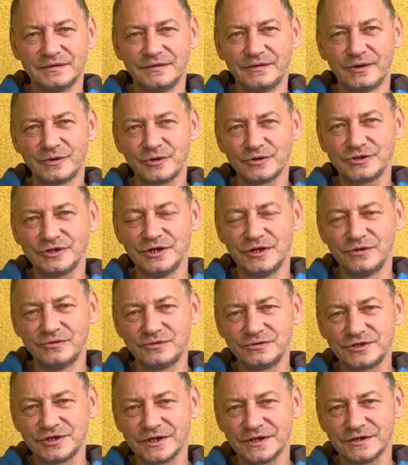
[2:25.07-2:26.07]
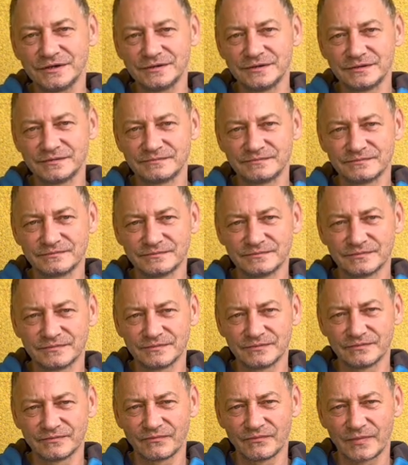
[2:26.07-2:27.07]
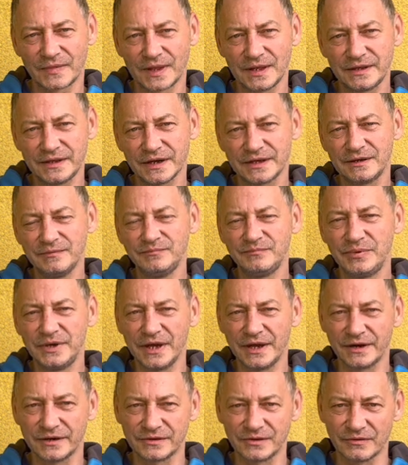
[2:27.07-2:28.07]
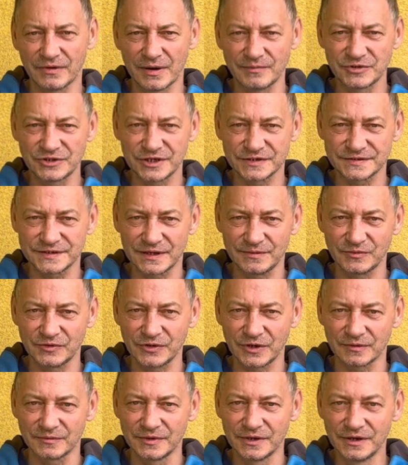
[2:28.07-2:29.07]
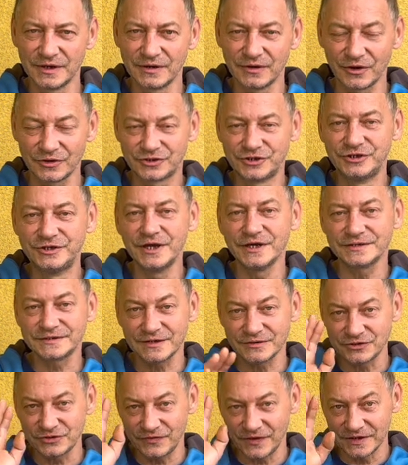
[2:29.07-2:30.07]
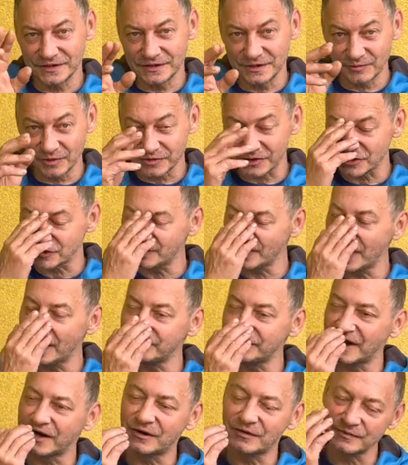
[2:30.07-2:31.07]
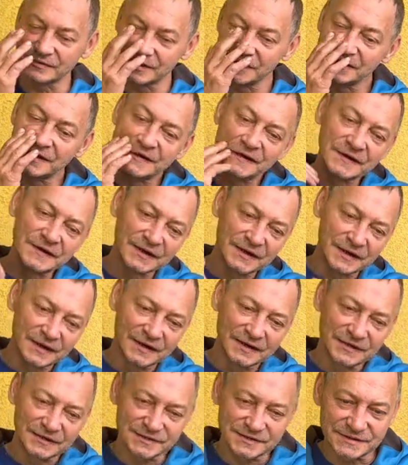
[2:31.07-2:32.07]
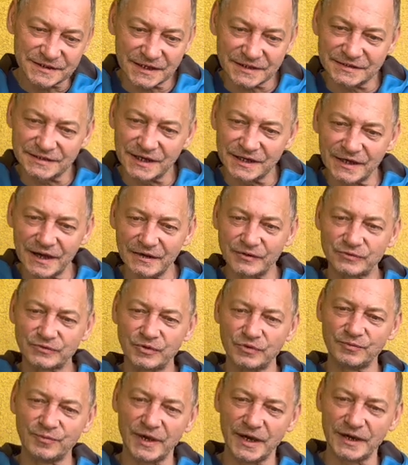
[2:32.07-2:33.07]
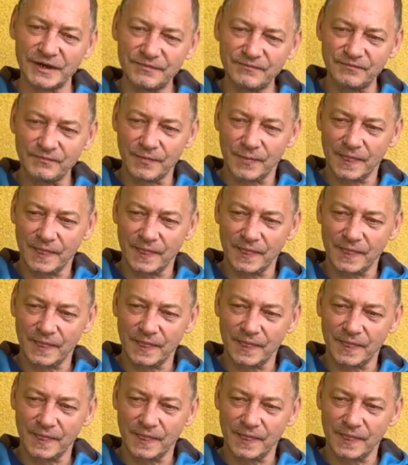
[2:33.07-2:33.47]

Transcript: Dorośli ludzie i takimi pierdołami się zajmują. Choć nie jestem święty, bo też miałem taką sesję na YouTubie.